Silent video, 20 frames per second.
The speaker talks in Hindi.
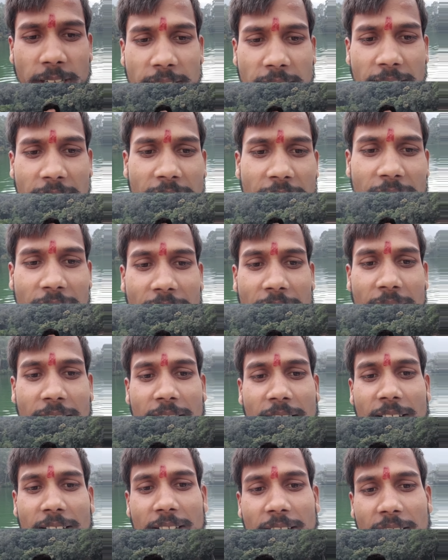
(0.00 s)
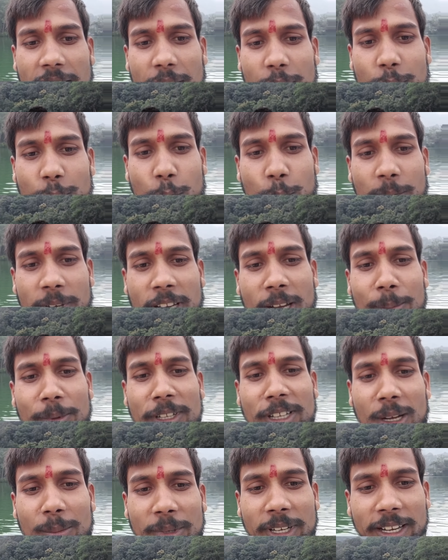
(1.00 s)
बोट कर रहे हैं तो भैया
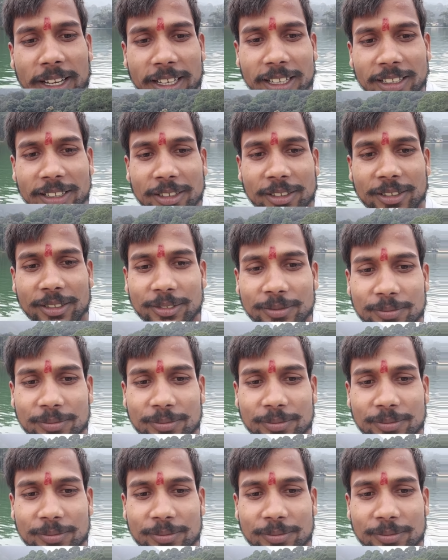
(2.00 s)
आपके नाम क्या है